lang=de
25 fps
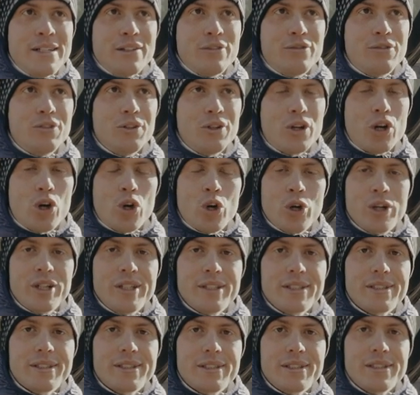für
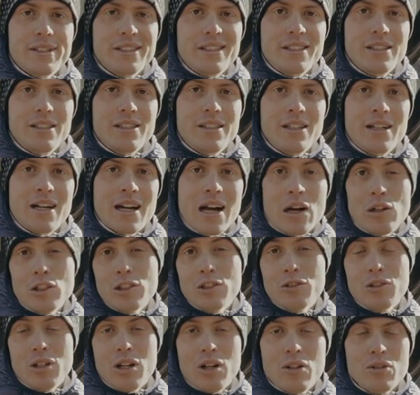euch äh,
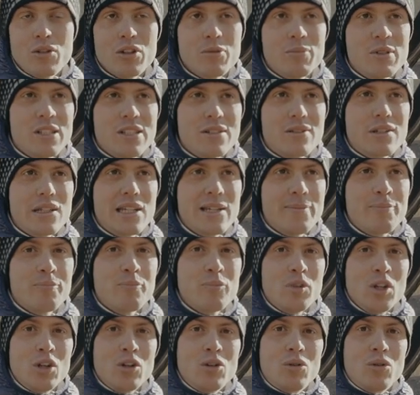rauszuhauen, euch mitzunehmen.